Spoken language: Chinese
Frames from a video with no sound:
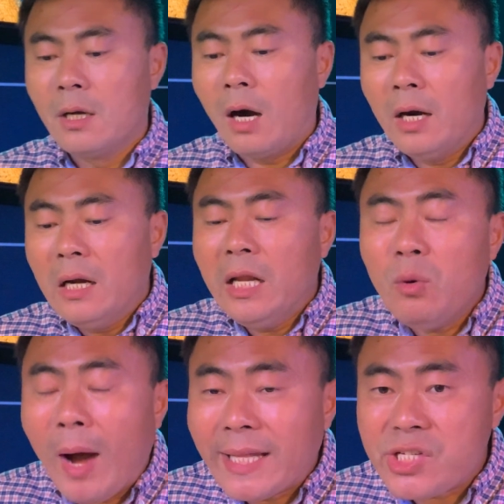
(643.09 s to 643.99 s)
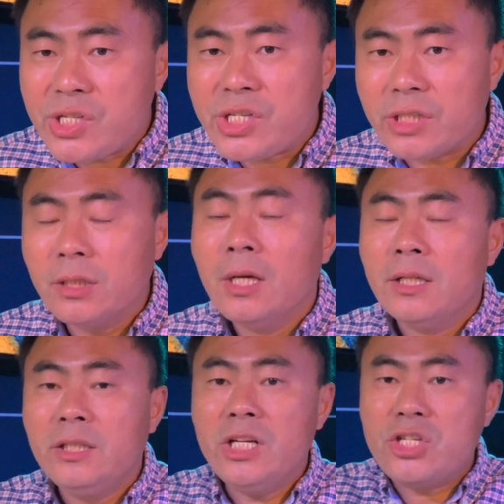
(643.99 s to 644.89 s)
而另外的事情，
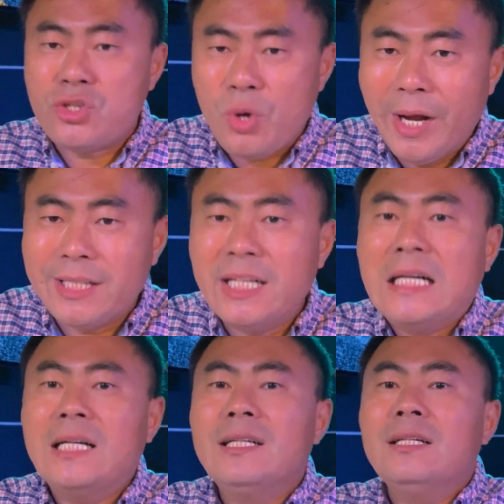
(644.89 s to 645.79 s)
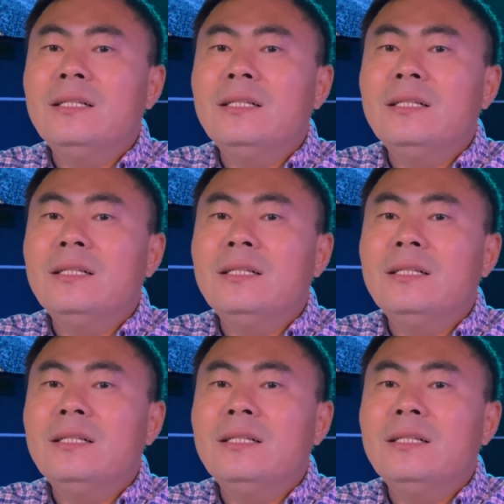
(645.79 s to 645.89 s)
你觉得